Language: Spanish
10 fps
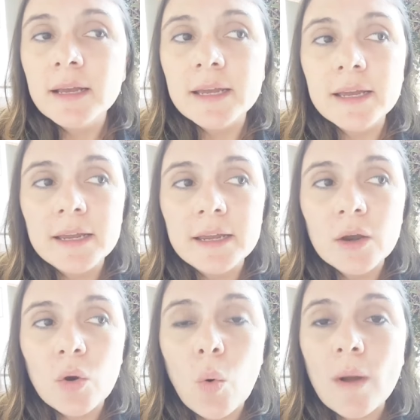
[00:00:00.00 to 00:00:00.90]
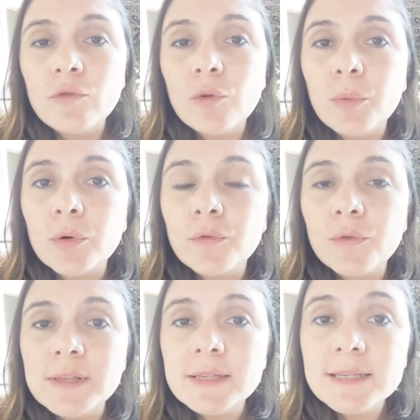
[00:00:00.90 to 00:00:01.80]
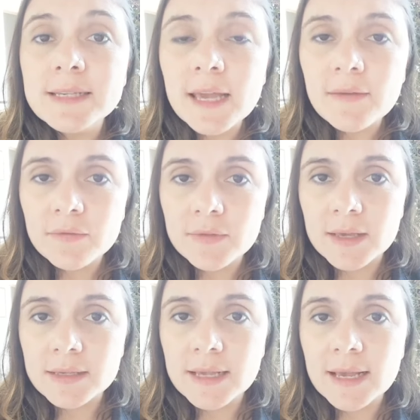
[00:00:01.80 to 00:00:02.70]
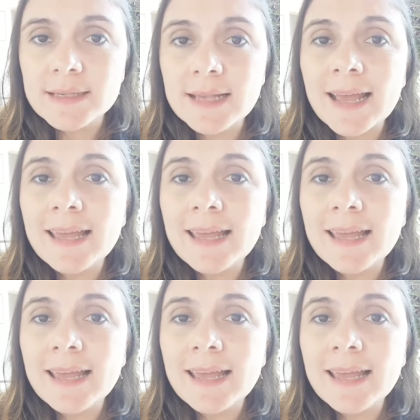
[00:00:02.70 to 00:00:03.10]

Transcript: eh, cuando por fin sientes esa